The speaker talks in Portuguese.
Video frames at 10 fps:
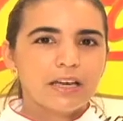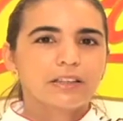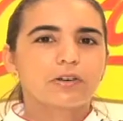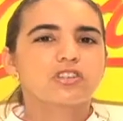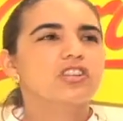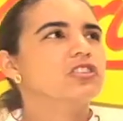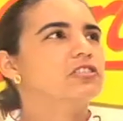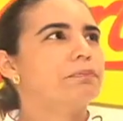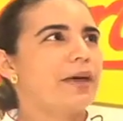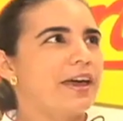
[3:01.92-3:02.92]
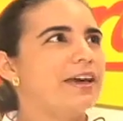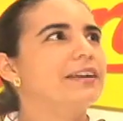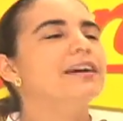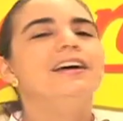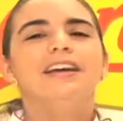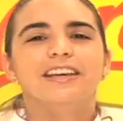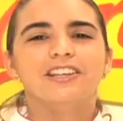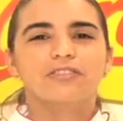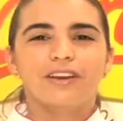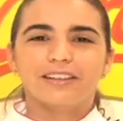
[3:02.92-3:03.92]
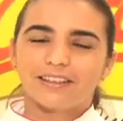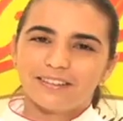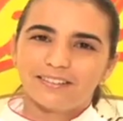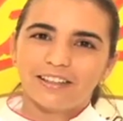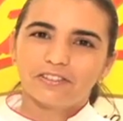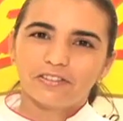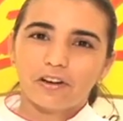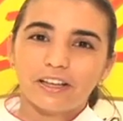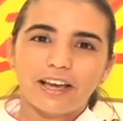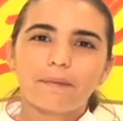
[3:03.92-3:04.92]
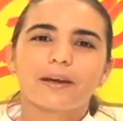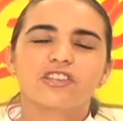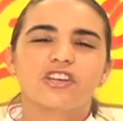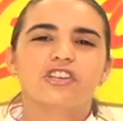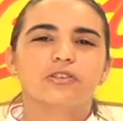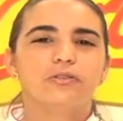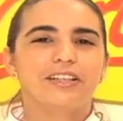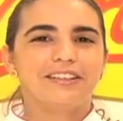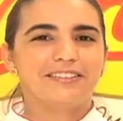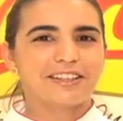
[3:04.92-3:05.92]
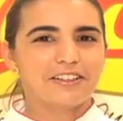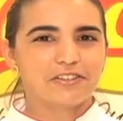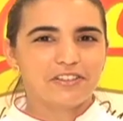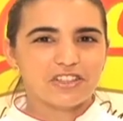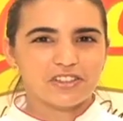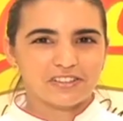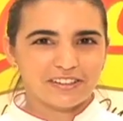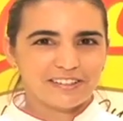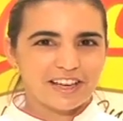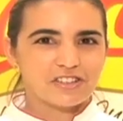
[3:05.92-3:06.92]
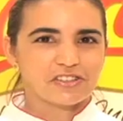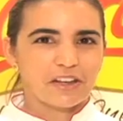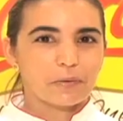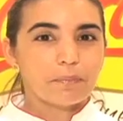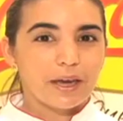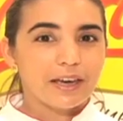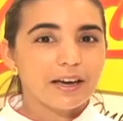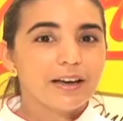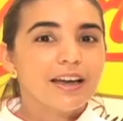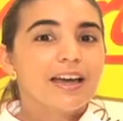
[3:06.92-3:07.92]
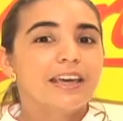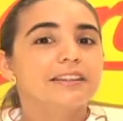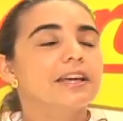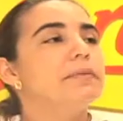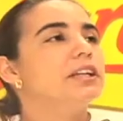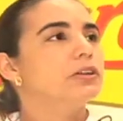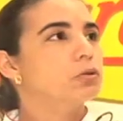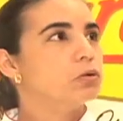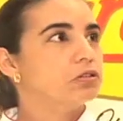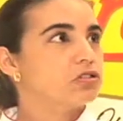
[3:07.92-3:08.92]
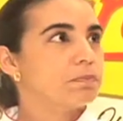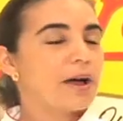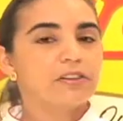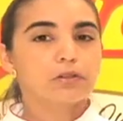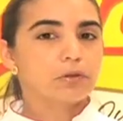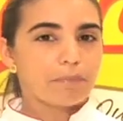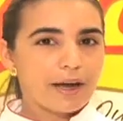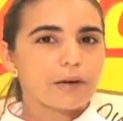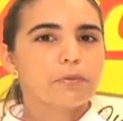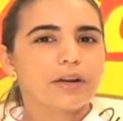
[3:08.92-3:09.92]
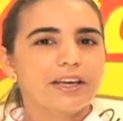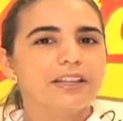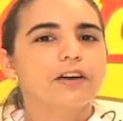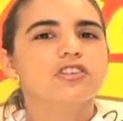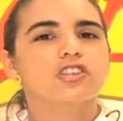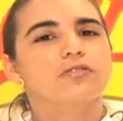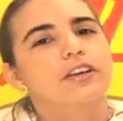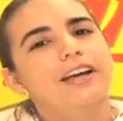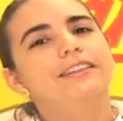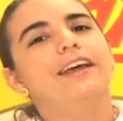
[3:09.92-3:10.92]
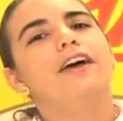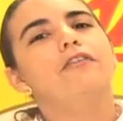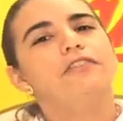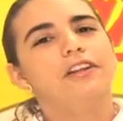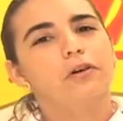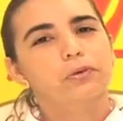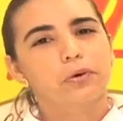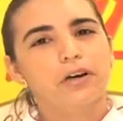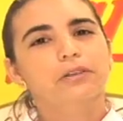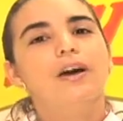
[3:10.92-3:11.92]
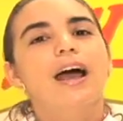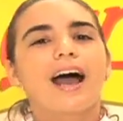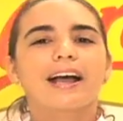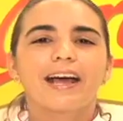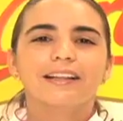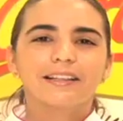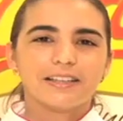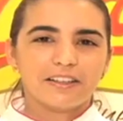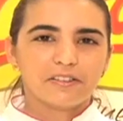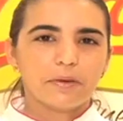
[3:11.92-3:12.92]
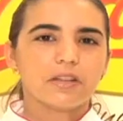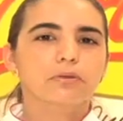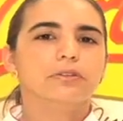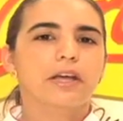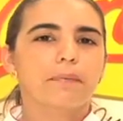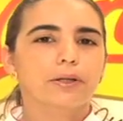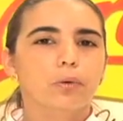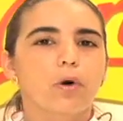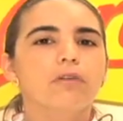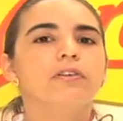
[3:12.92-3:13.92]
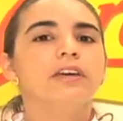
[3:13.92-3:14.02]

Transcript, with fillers: Então a gente espera. Quem tiver interessado, só ligar para a gente no 3320 1706. E terminando o curso de Páscoa, não para por aí, não. A gente fica até o final do ano, a cada três meses um tema novo.